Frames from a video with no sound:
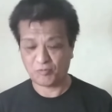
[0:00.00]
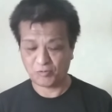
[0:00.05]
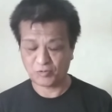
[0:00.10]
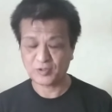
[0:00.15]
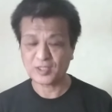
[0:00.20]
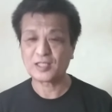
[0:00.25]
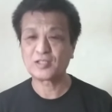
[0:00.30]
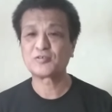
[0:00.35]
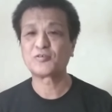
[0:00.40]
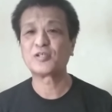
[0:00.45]

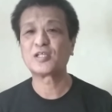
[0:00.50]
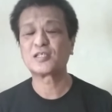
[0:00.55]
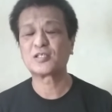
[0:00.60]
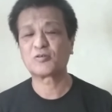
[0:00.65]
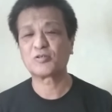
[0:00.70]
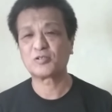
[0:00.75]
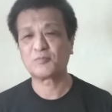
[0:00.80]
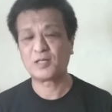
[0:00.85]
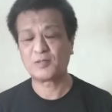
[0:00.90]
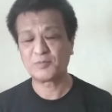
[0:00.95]
殺されそうになっ
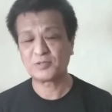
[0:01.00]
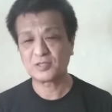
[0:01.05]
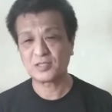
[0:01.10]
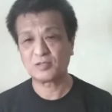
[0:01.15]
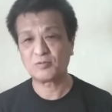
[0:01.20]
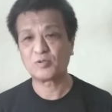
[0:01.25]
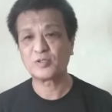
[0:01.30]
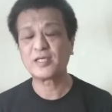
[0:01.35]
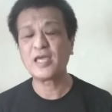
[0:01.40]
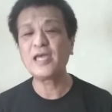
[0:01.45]
たこともあります
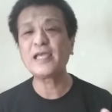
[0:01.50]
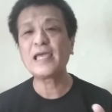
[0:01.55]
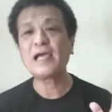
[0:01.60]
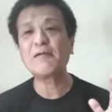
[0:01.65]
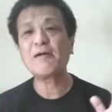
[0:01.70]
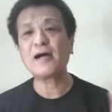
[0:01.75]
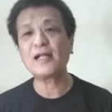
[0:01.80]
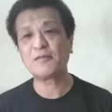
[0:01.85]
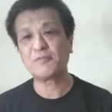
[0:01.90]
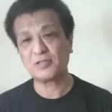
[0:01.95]
けど経
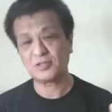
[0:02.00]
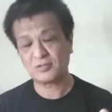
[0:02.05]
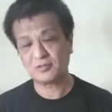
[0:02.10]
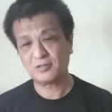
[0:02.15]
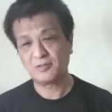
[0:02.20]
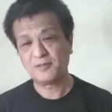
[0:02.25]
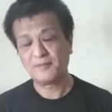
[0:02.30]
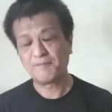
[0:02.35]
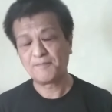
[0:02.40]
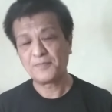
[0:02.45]
験はあります
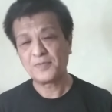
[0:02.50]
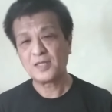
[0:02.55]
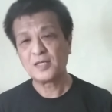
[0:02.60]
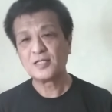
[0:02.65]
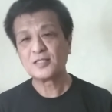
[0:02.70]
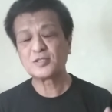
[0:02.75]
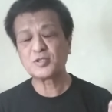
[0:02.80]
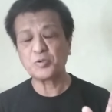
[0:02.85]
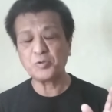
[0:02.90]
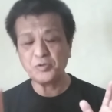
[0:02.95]

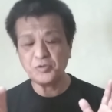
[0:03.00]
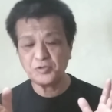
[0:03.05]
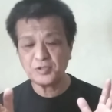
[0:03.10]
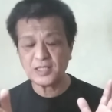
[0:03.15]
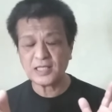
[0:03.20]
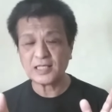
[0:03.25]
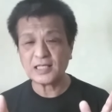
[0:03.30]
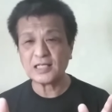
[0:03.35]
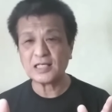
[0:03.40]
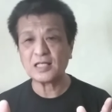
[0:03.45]
そうい
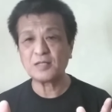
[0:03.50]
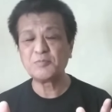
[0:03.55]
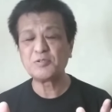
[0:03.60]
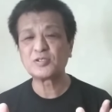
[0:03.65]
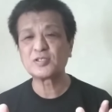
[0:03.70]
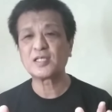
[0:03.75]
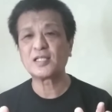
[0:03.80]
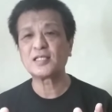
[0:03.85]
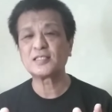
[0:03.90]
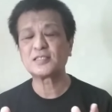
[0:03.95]
う中から
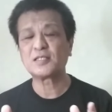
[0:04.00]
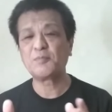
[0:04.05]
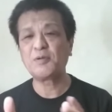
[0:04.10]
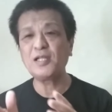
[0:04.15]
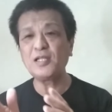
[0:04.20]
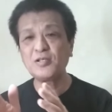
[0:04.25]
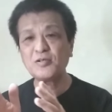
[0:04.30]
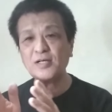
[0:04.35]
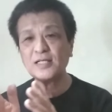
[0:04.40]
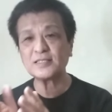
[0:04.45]
見つけ出して
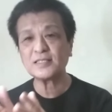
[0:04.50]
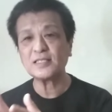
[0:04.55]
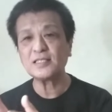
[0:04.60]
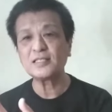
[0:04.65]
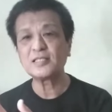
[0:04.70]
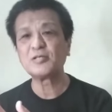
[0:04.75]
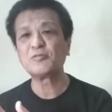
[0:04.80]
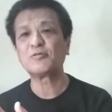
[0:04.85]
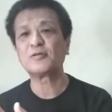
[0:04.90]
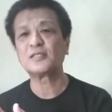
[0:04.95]
弁当屋さ
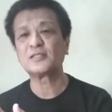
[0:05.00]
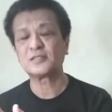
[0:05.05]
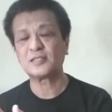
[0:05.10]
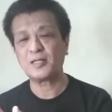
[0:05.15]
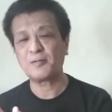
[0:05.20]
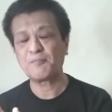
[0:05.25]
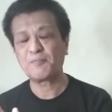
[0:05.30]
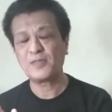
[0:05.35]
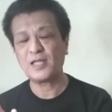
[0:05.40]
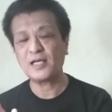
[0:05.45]
んっていうのはで
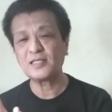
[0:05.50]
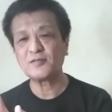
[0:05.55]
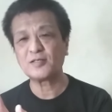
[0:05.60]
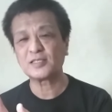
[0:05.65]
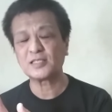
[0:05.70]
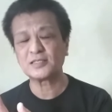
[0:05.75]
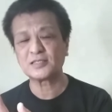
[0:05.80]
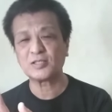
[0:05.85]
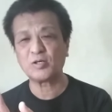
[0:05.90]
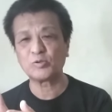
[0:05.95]
すねな
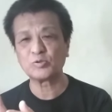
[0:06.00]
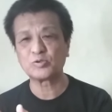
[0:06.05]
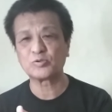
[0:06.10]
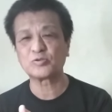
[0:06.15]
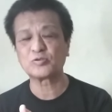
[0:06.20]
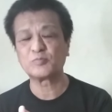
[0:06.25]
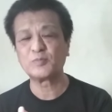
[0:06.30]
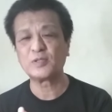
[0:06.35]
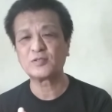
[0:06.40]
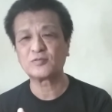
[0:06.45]
ぜ私がお
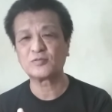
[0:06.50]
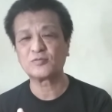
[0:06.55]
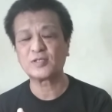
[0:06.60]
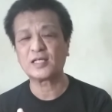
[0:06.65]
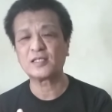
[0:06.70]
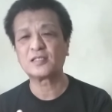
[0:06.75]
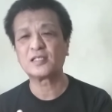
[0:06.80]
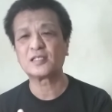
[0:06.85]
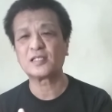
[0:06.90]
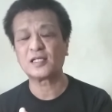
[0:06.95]
すすめする
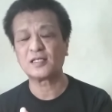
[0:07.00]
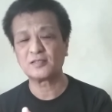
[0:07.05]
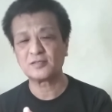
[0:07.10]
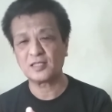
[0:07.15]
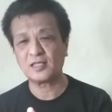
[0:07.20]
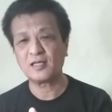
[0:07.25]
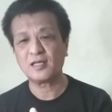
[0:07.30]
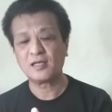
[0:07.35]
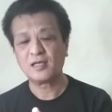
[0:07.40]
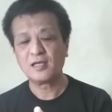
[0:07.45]
かって言ったら
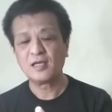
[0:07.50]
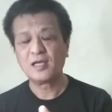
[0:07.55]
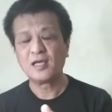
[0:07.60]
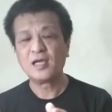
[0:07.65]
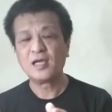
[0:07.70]
ですね